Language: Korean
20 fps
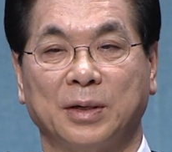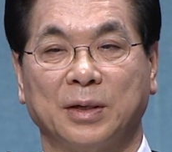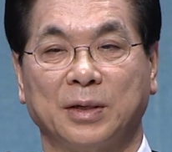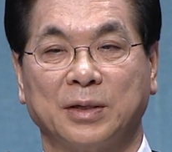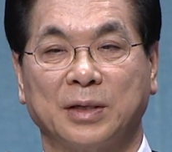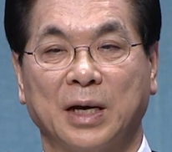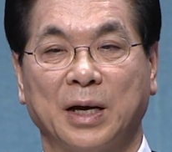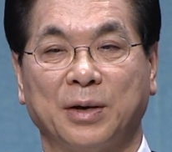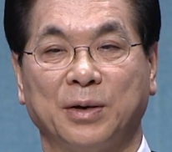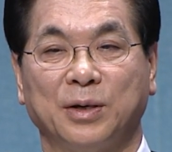
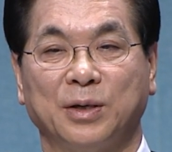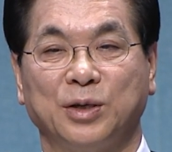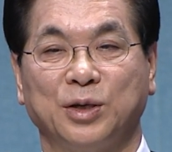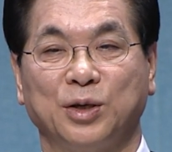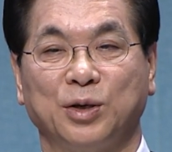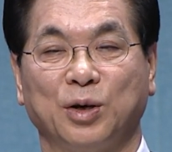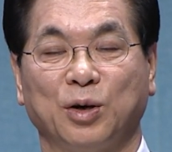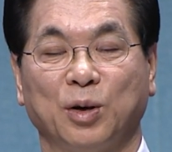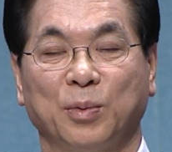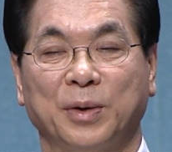사회를
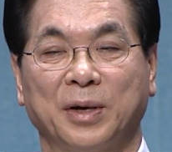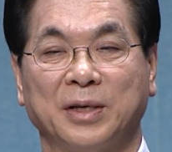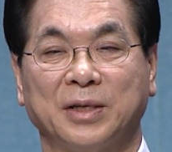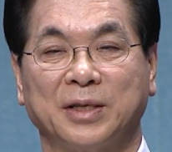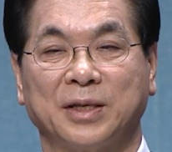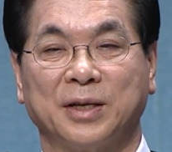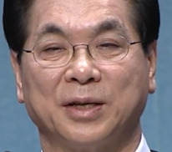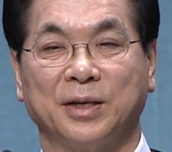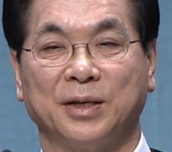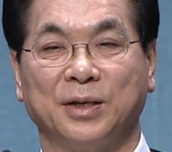치료하고
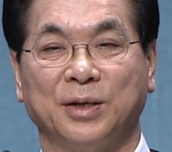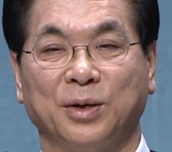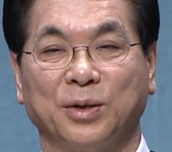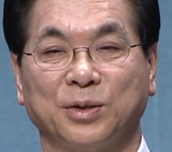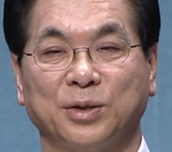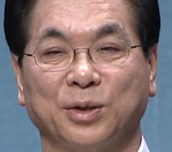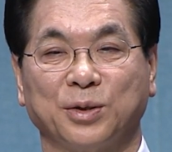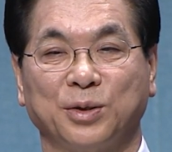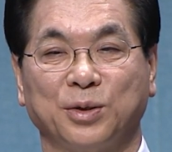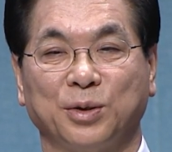변화시키는
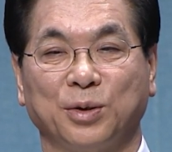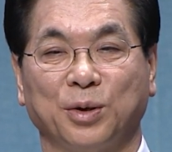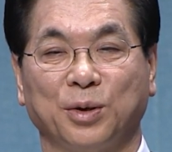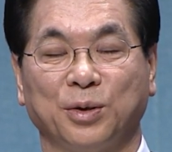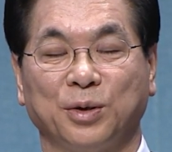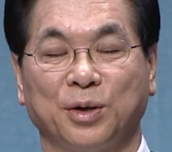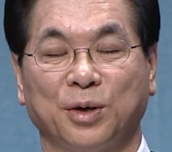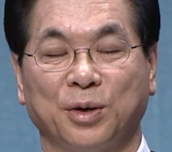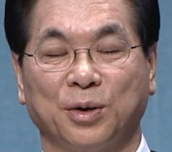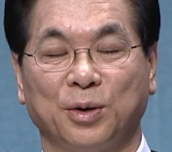영적
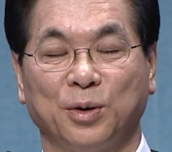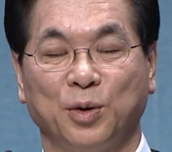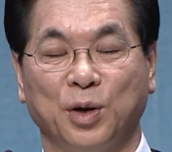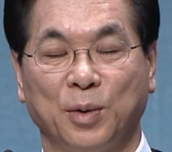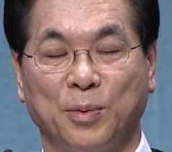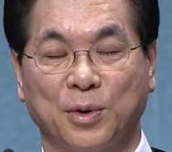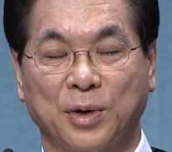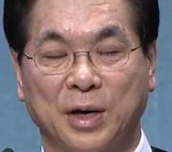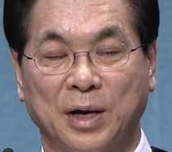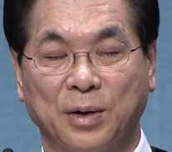지도력을
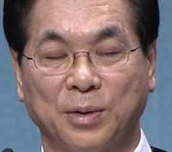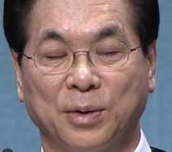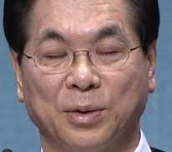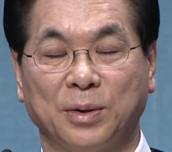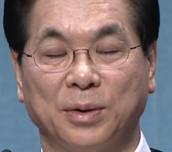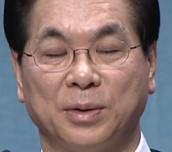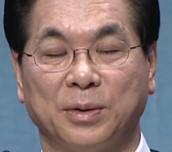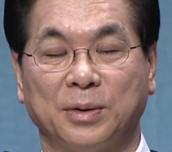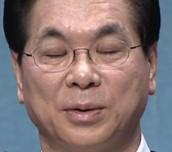회복하고